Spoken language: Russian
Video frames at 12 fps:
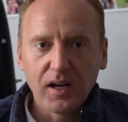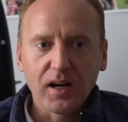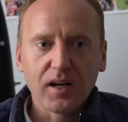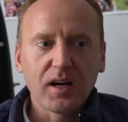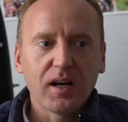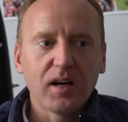
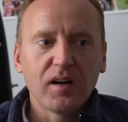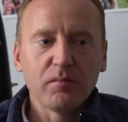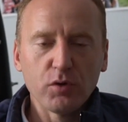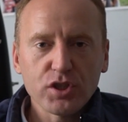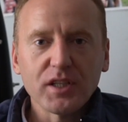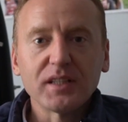э,
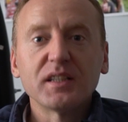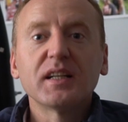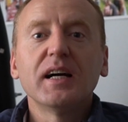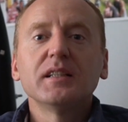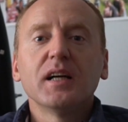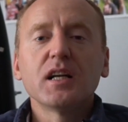можете
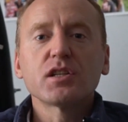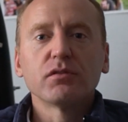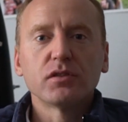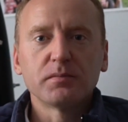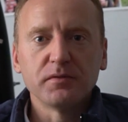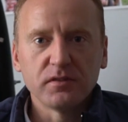отдыхать дальше
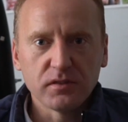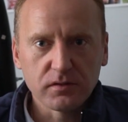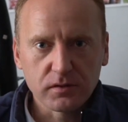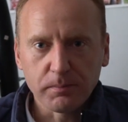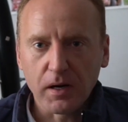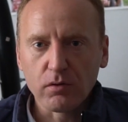
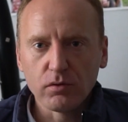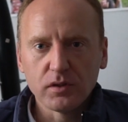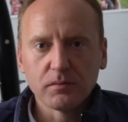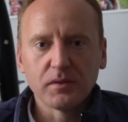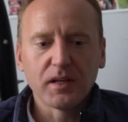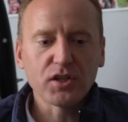в
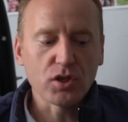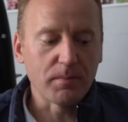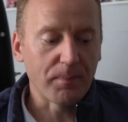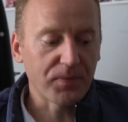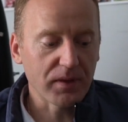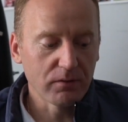спокойном
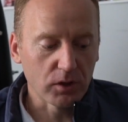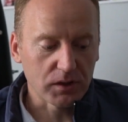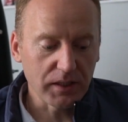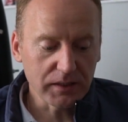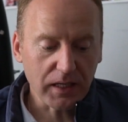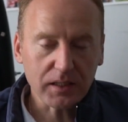режиме.
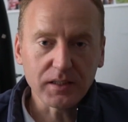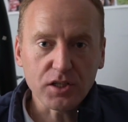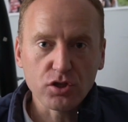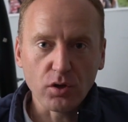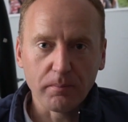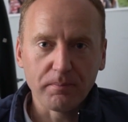Вот, итак,
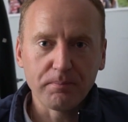начнем.